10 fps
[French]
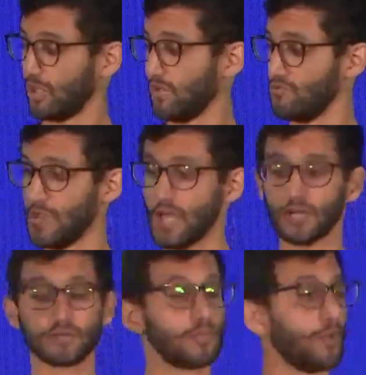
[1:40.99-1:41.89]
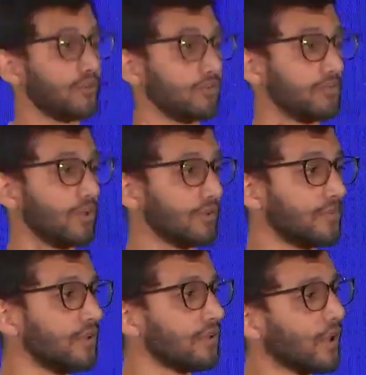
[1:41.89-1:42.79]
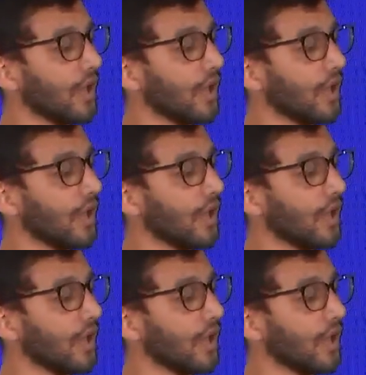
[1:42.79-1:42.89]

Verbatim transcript: de la lumière qui passe dans une lentille,